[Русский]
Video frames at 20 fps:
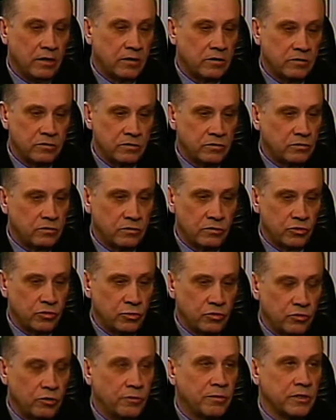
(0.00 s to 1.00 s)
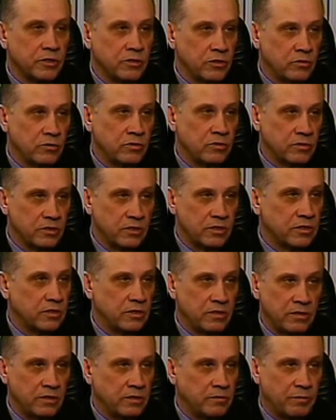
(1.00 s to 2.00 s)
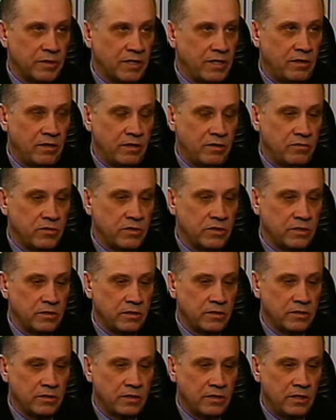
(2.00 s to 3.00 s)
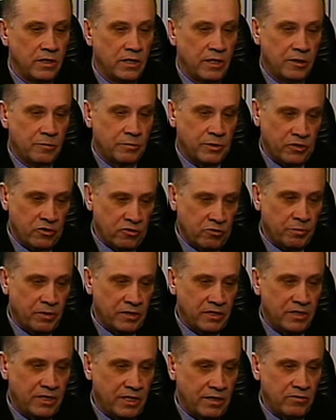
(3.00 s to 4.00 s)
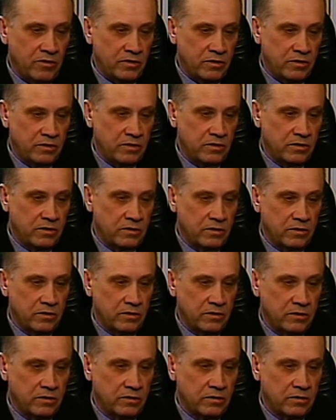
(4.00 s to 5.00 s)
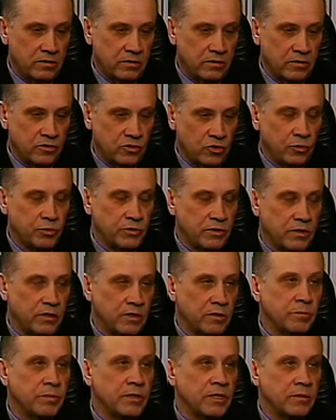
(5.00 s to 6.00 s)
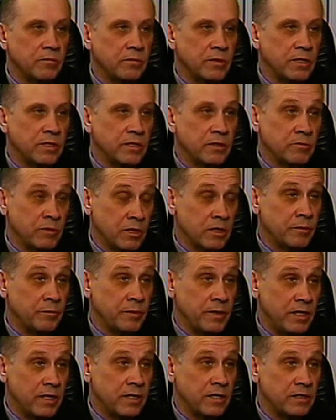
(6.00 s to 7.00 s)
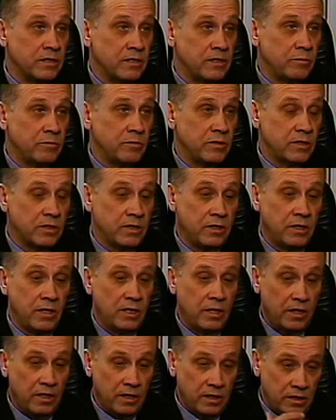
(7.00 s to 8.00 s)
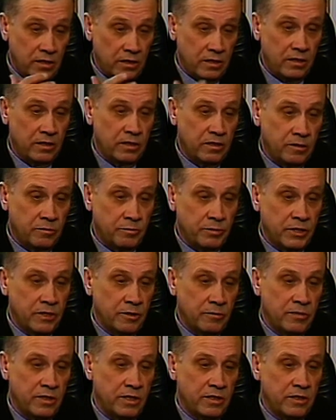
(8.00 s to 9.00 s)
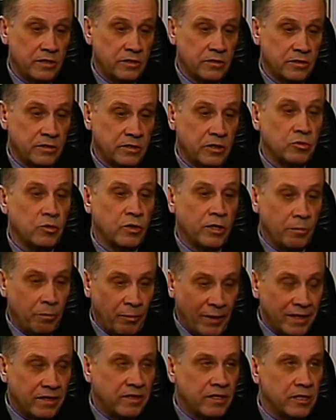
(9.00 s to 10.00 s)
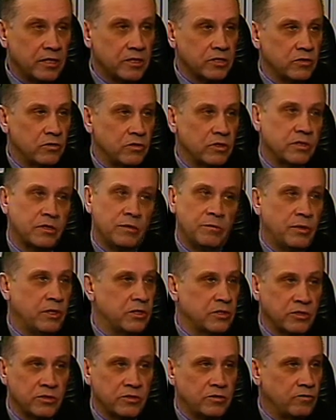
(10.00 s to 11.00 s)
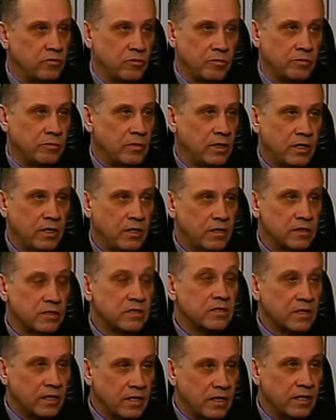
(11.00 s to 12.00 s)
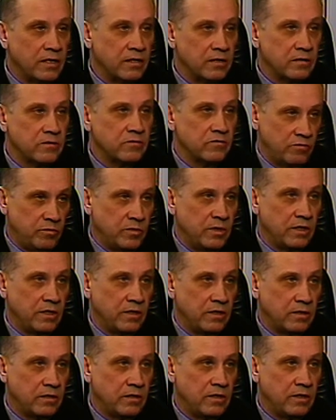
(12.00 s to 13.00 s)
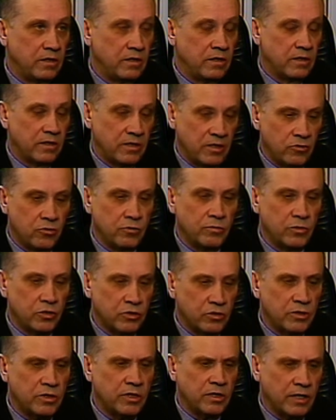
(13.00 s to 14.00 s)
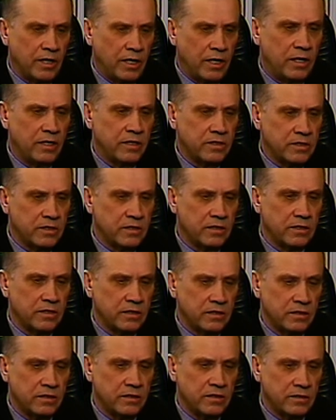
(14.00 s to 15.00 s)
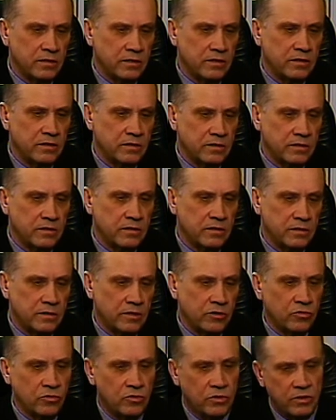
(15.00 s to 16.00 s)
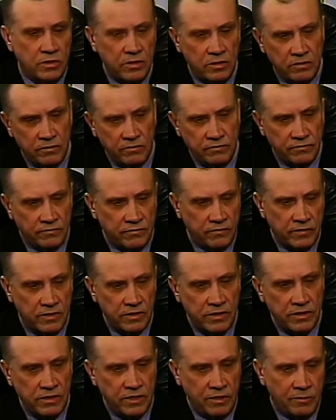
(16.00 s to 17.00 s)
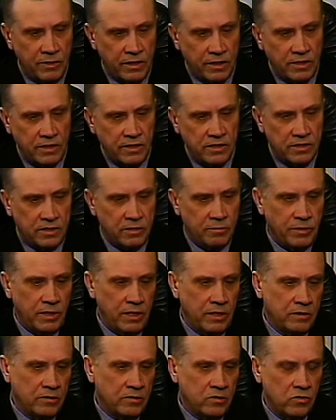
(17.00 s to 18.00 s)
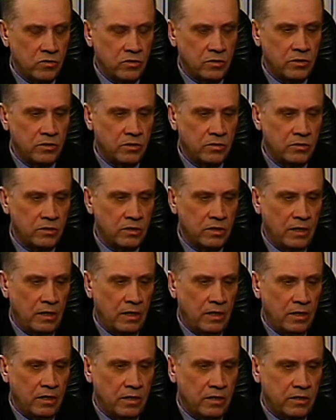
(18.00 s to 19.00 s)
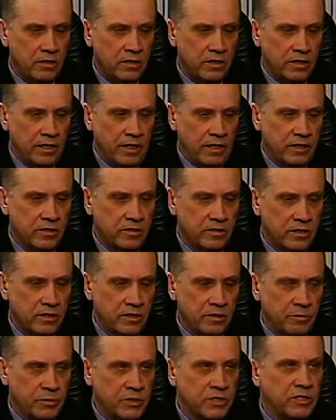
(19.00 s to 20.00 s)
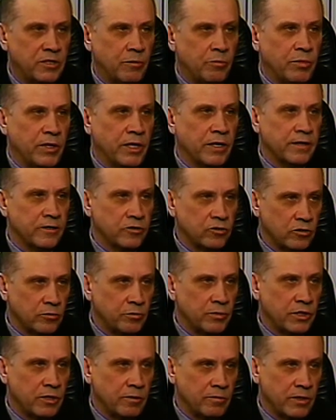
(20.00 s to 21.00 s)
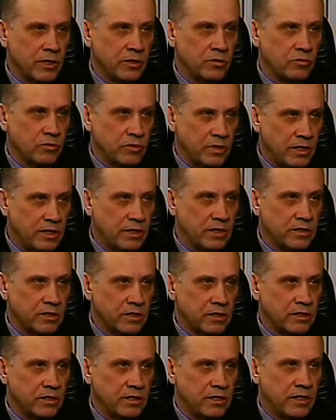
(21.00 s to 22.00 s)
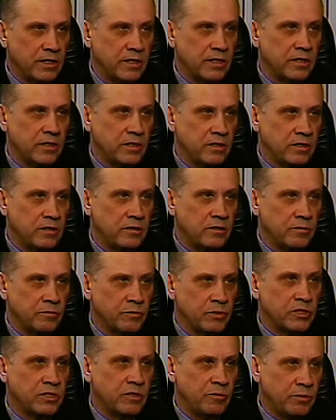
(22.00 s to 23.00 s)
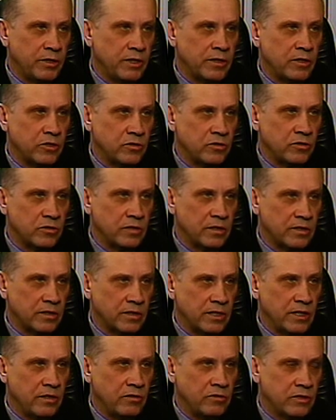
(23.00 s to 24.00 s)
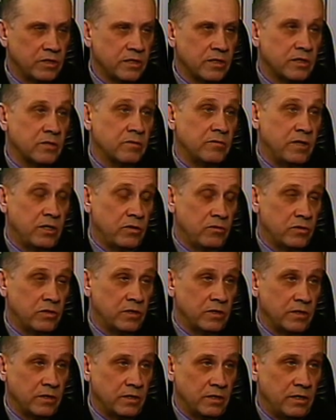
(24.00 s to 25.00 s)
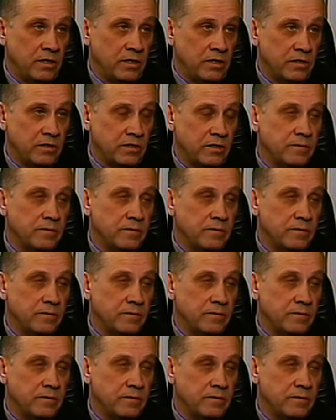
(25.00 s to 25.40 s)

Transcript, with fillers: э, очень образно, но совершенно правильно высказался, противопоставить э, собственное понимание многополярности мира и понимание, которое поддерживается большинством стран в мире. Я думаю, что эта коалиция, э, которая в хвосте американской политики сегодня идет, эта коалиция постепенно начнет понимать, куда она зашла, и постепенно начнет откалываться и разваливаться эта коалиция.